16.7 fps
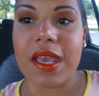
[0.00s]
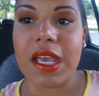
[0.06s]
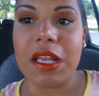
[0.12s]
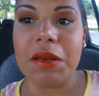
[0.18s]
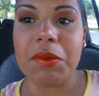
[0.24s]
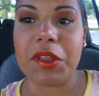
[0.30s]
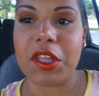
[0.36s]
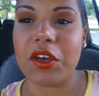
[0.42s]

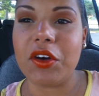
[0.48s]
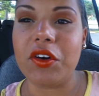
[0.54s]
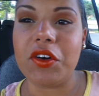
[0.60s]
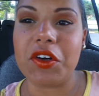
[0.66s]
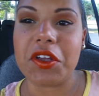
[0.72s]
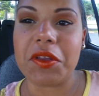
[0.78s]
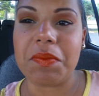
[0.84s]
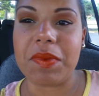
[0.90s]
el video
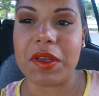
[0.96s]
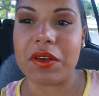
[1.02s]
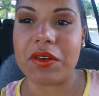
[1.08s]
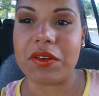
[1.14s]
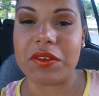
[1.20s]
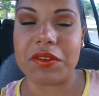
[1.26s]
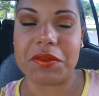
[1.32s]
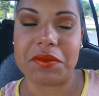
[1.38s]
hoy,
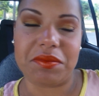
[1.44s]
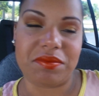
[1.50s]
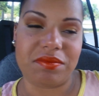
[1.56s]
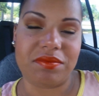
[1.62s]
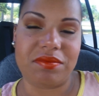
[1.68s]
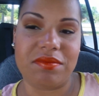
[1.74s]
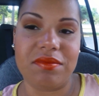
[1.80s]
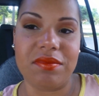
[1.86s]
pero
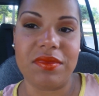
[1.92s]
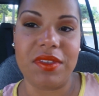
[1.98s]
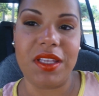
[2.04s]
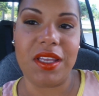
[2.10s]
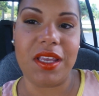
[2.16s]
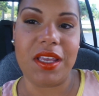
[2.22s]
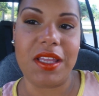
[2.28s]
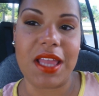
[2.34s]

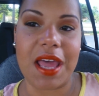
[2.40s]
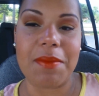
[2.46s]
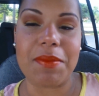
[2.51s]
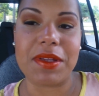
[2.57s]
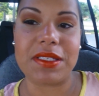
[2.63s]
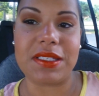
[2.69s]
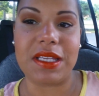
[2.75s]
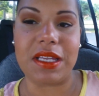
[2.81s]
dije,
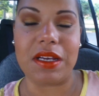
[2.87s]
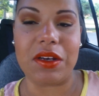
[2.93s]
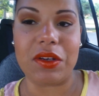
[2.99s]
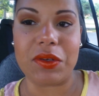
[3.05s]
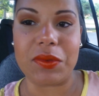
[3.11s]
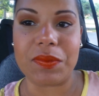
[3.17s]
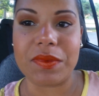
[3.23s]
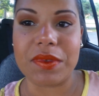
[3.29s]
déjame
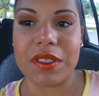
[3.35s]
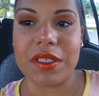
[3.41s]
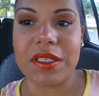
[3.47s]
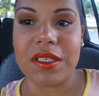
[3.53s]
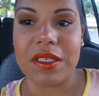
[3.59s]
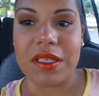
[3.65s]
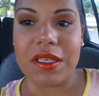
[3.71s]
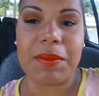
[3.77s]
hacerlo.
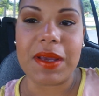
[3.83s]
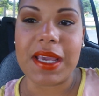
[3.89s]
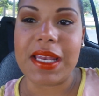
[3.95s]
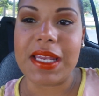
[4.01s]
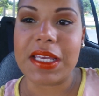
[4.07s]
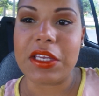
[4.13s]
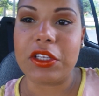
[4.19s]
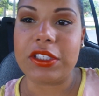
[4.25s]
El tema
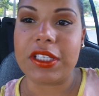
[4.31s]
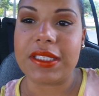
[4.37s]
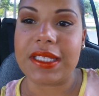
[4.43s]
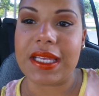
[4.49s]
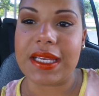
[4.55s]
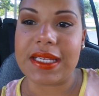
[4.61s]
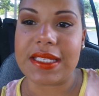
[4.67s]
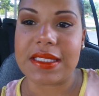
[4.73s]
que le quiero
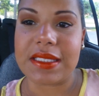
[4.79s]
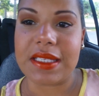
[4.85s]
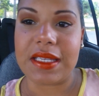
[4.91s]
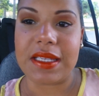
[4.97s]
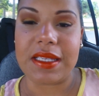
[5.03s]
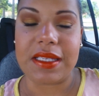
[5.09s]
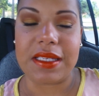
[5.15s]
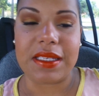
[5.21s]
tratar es
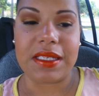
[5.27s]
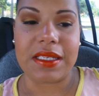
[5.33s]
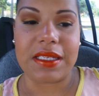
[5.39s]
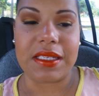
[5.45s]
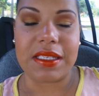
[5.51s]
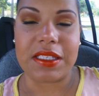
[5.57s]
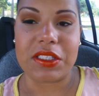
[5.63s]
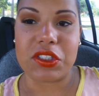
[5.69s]

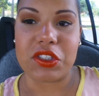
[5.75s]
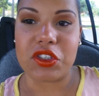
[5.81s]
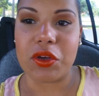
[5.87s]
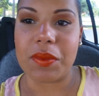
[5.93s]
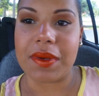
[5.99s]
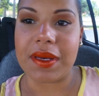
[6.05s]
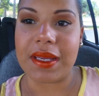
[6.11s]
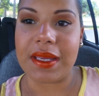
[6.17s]
eh,
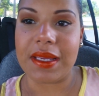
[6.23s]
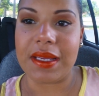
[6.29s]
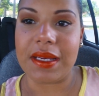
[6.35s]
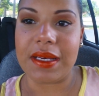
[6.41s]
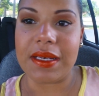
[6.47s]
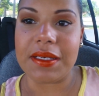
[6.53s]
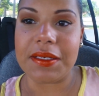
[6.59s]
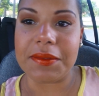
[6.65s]

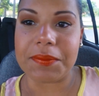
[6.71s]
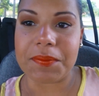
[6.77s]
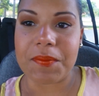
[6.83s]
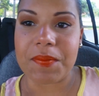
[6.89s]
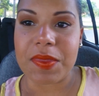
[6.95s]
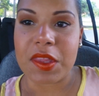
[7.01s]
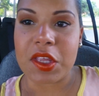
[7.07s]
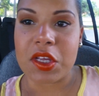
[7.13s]
sobre el
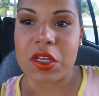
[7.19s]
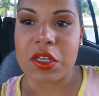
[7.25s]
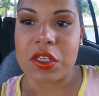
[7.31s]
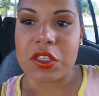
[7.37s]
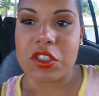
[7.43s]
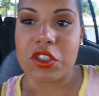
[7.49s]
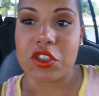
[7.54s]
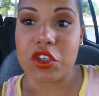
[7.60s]

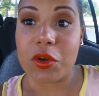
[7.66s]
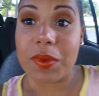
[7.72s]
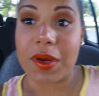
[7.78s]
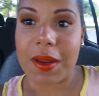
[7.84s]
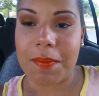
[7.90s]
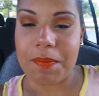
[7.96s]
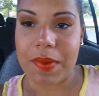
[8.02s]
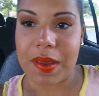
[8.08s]

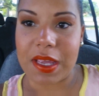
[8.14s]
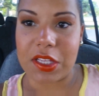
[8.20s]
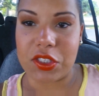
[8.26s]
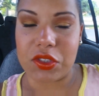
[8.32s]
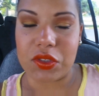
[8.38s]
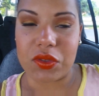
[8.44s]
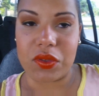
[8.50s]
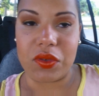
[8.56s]

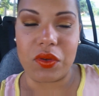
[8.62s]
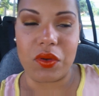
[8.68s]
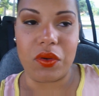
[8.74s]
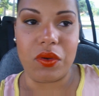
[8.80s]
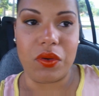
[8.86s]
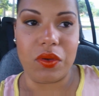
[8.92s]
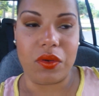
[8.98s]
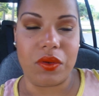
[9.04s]
sobrepeso
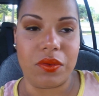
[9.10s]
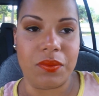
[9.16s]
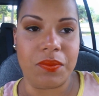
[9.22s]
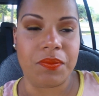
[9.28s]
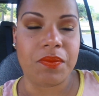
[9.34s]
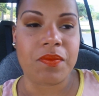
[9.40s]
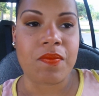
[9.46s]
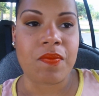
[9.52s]

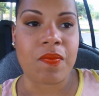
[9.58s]
o